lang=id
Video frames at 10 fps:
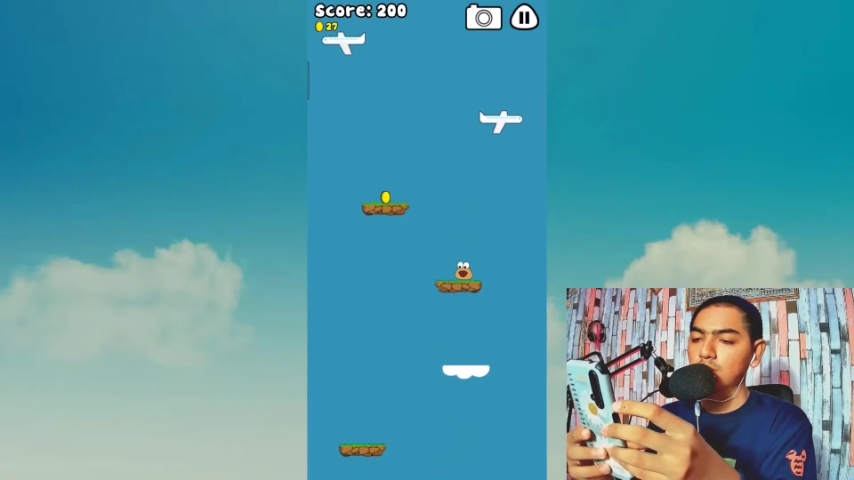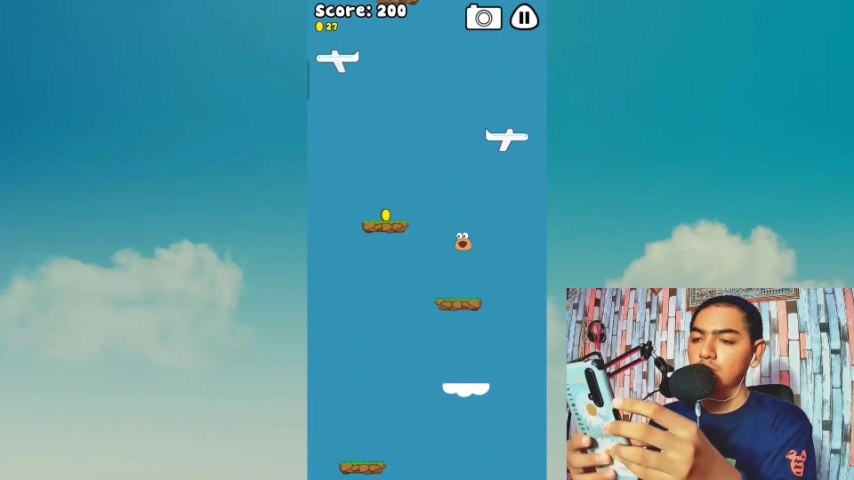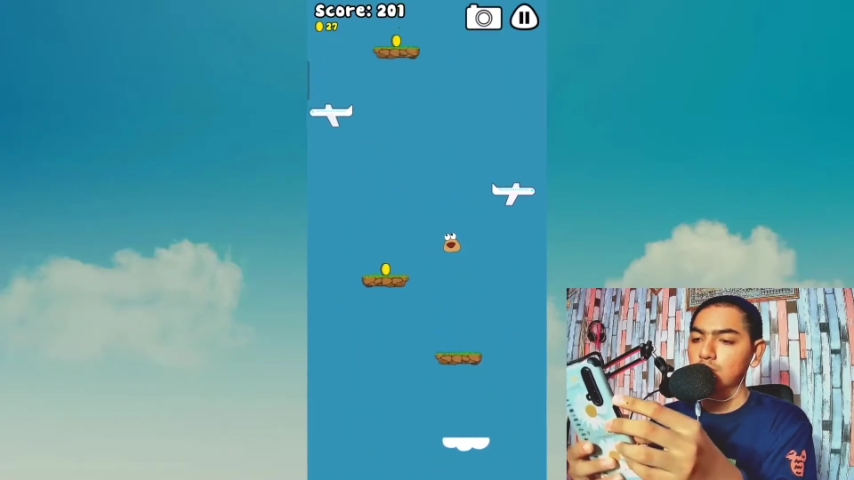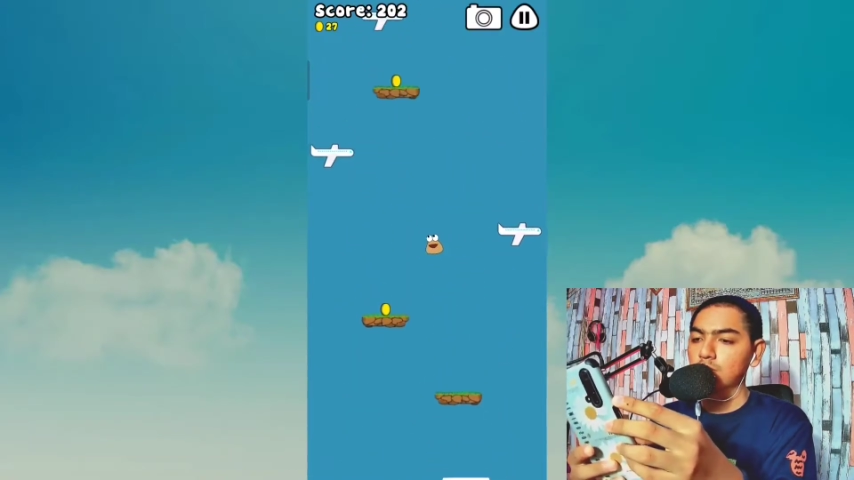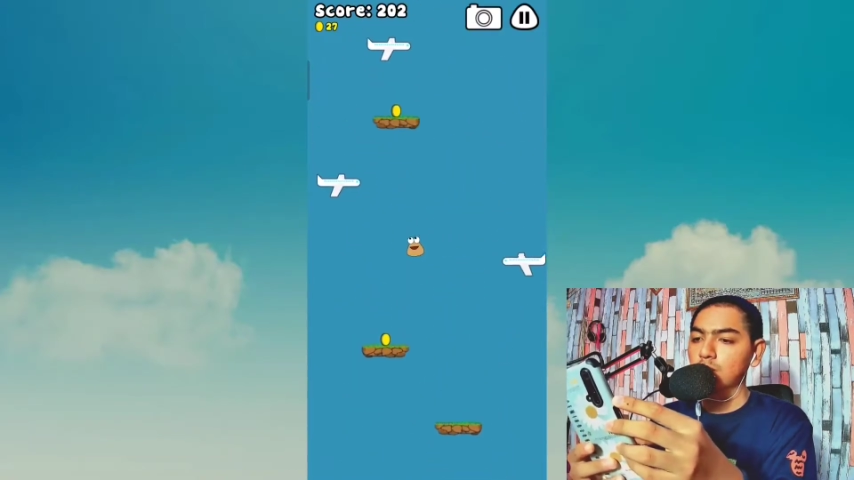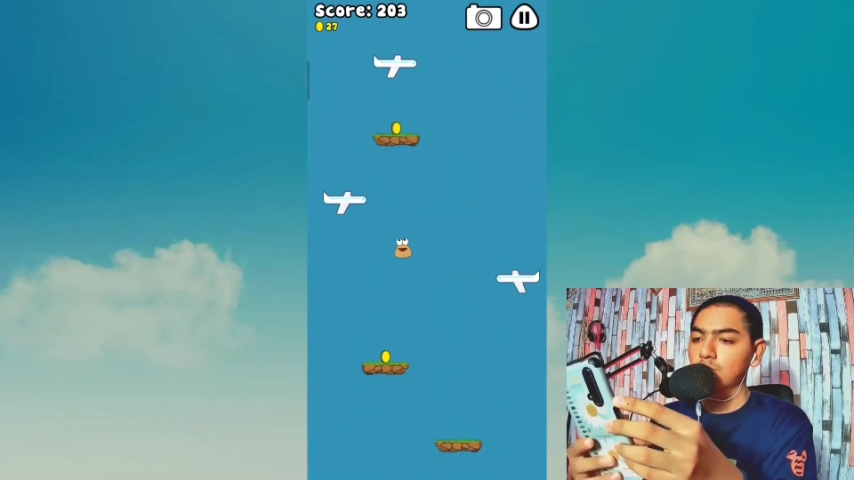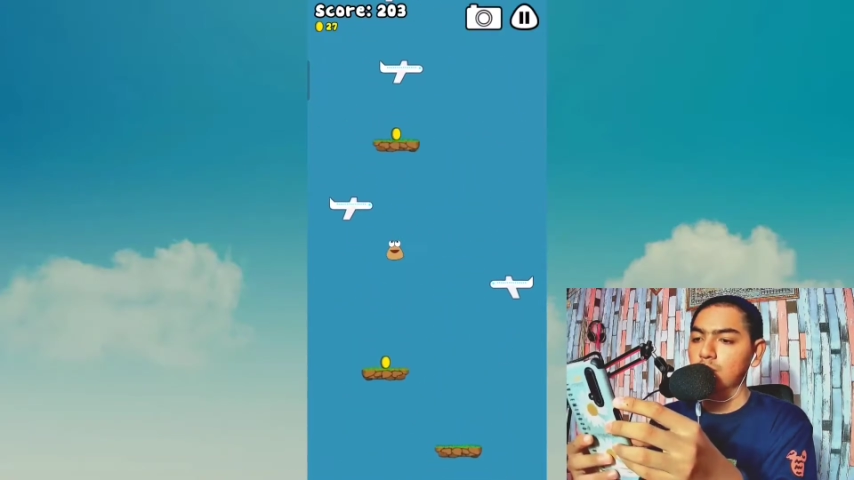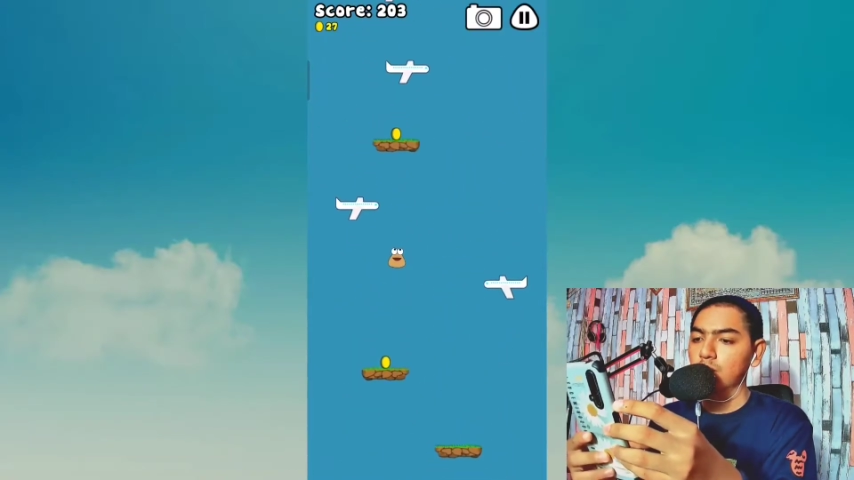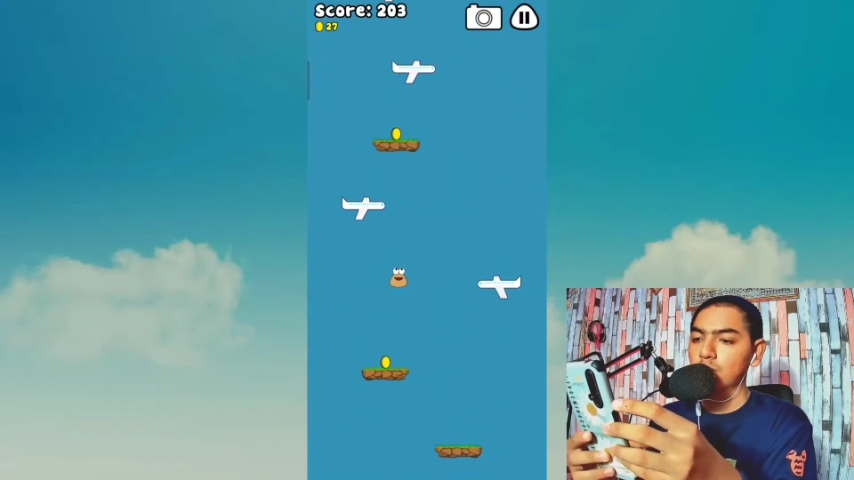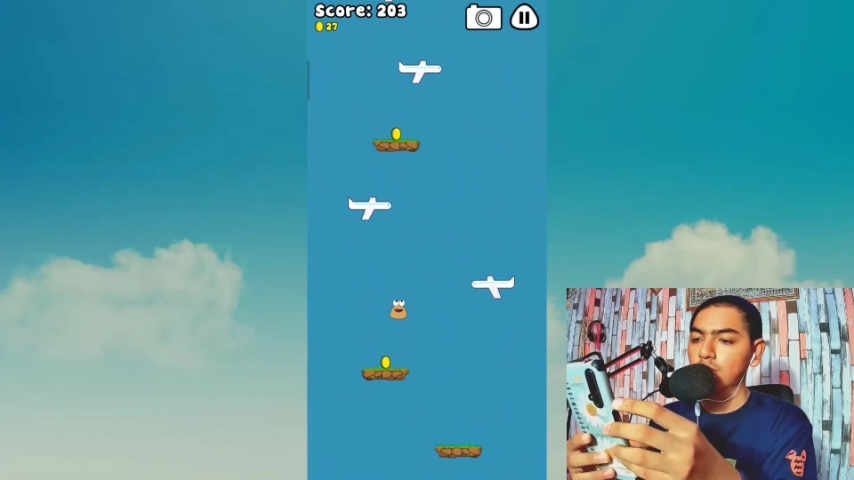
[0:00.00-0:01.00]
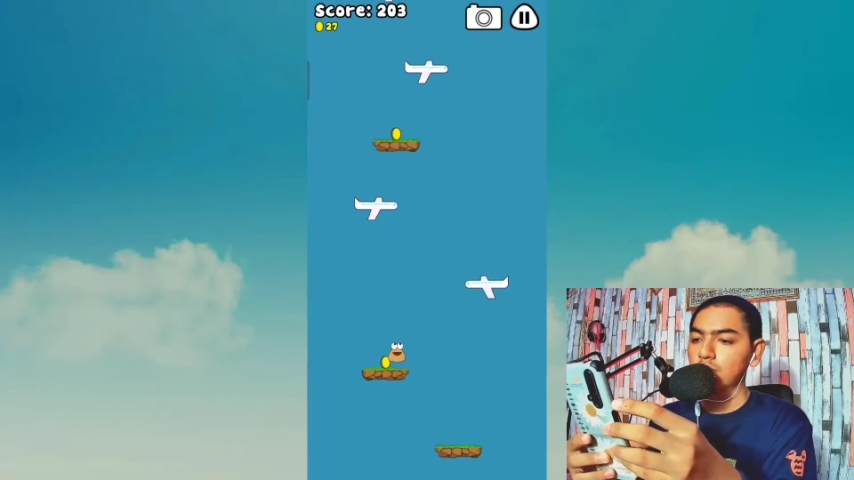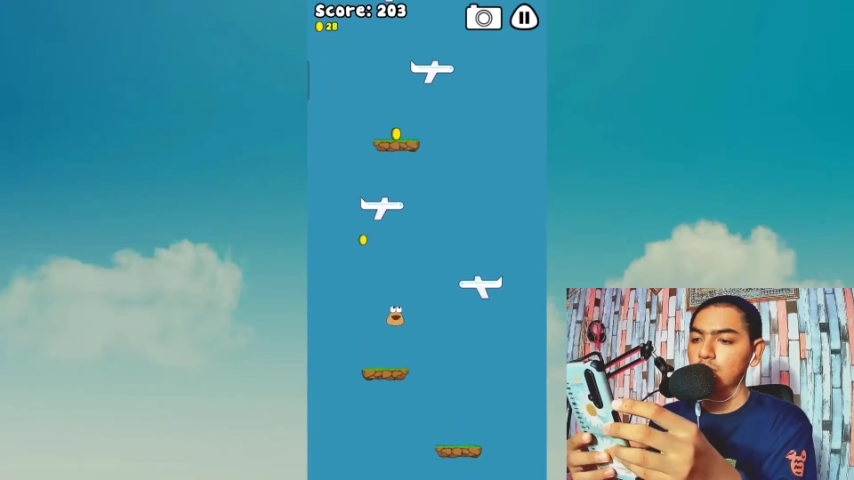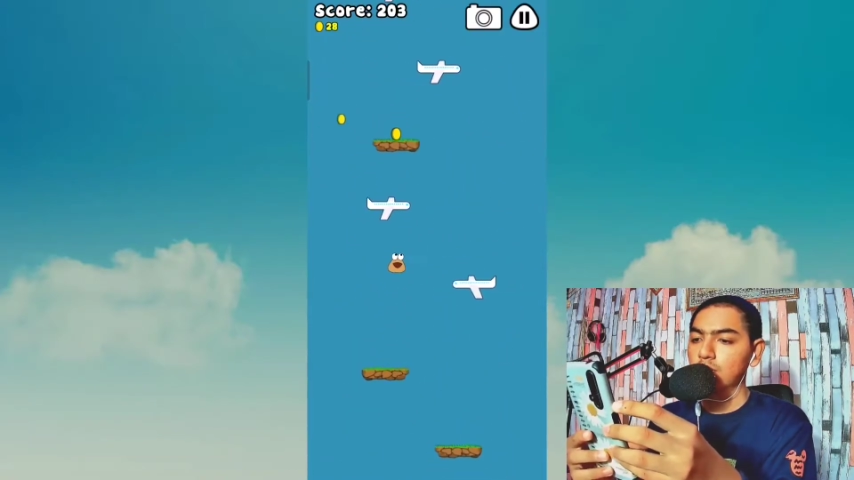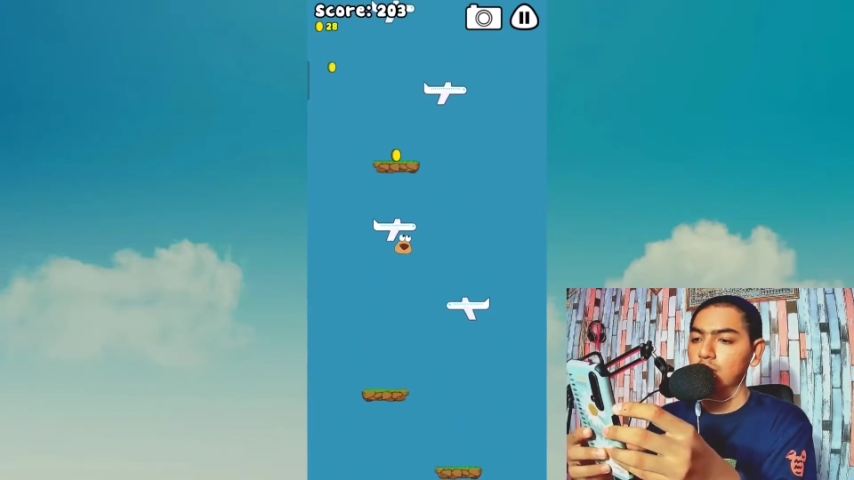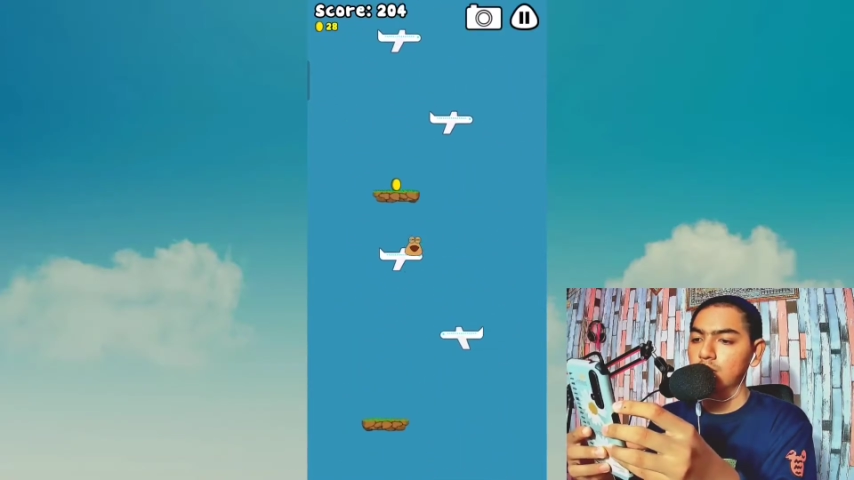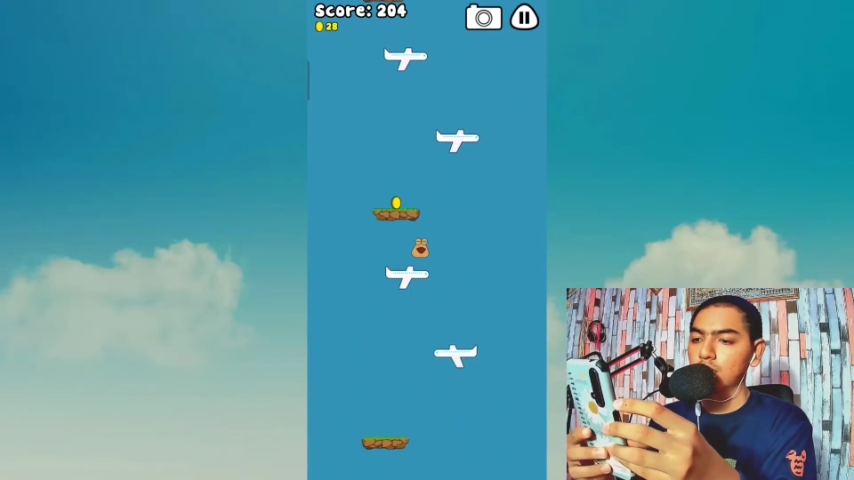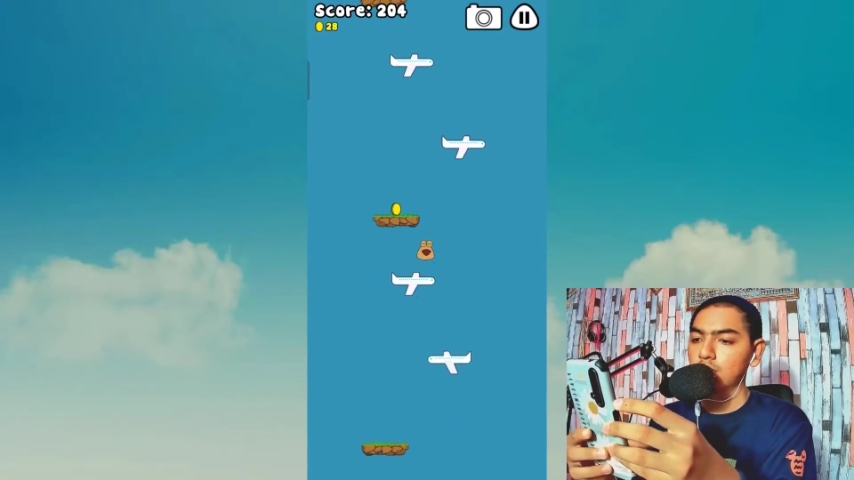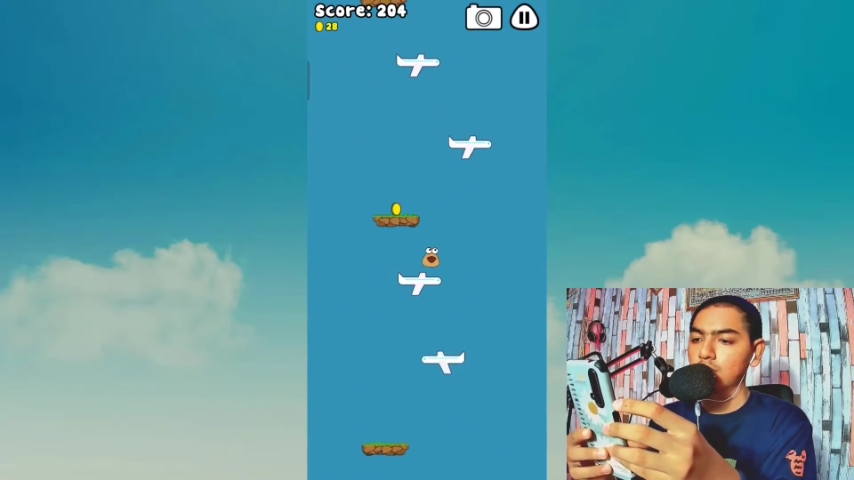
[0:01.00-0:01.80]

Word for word: Susah soalnya ini naik ya.